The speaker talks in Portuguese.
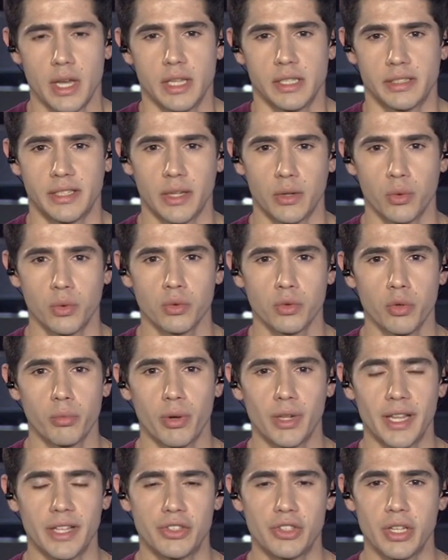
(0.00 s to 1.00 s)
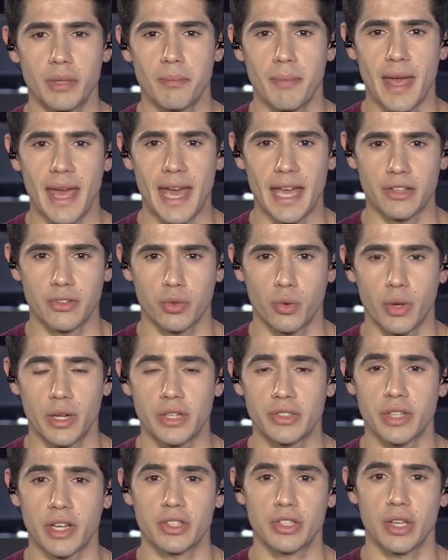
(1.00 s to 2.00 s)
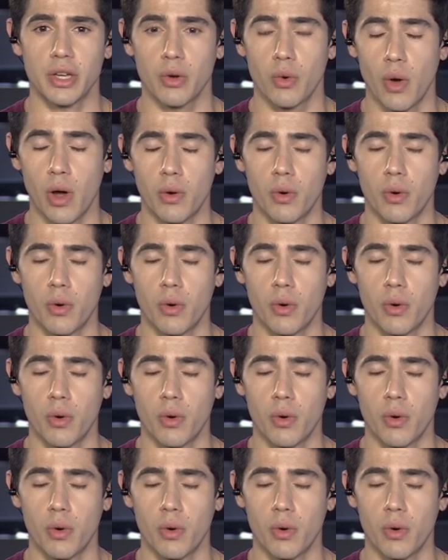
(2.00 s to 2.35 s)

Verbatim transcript: Segundo o boletim médico, ele já chegou